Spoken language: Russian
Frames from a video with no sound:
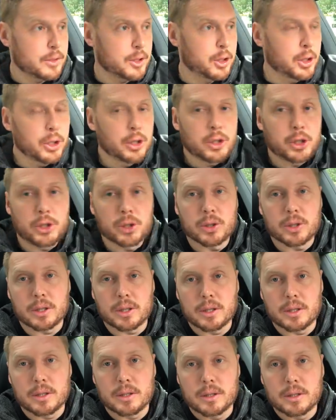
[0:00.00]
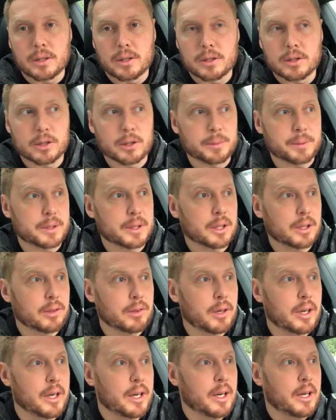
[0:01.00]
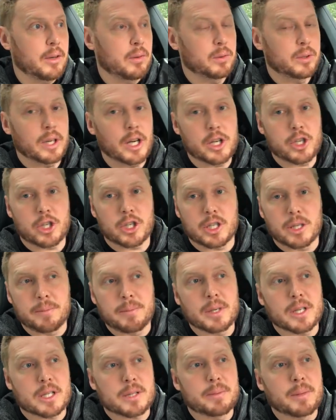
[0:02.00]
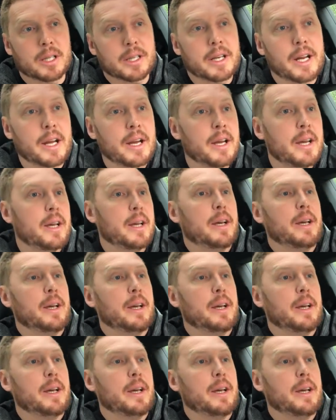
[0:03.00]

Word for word: Че еще-то, собственно говоря? Удачи тебе, смотри.